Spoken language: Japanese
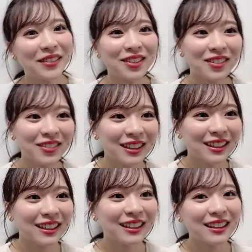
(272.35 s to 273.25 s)
まとめ
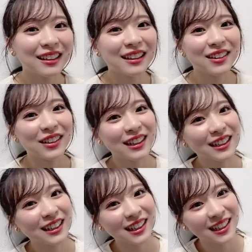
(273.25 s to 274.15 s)
られてたかわか
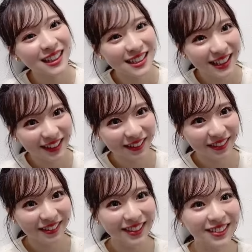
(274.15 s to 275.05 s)
らないんですけ
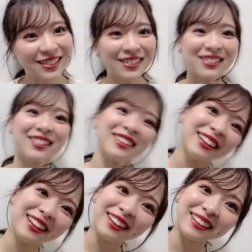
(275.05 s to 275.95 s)
ど夜の
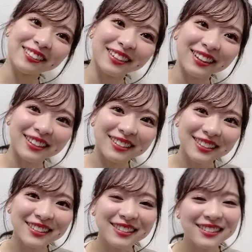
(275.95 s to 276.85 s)
時
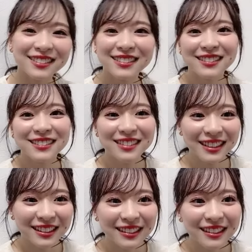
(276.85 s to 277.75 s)
そう
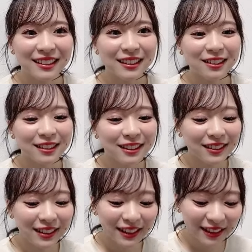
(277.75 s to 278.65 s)
一人一人
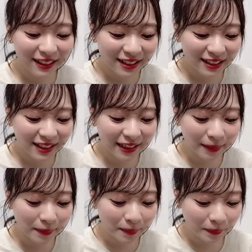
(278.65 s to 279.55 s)
に対して
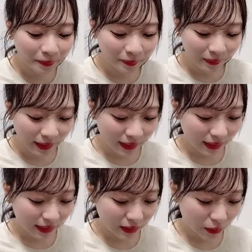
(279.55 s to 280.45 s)

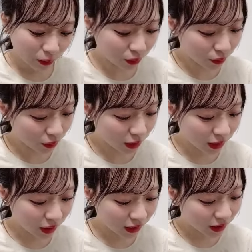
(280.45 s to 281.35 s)
そういう時
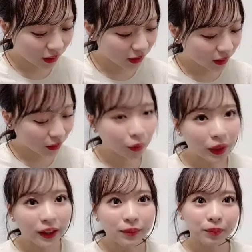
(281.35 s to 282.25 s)
間があったの
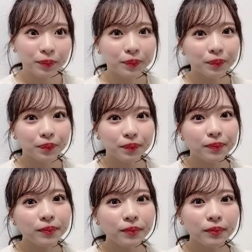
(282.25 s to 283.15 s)
は
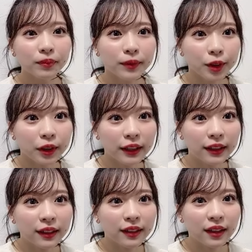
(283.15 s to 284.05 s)
よかっ
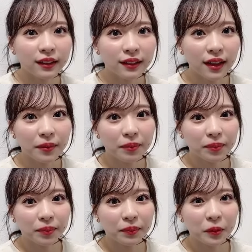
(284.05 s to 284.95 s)
たなって
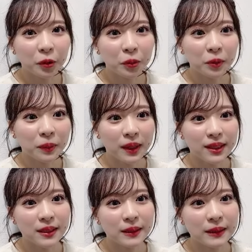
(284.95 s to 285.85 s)
思いま
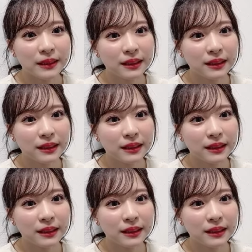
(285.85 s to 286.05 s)
す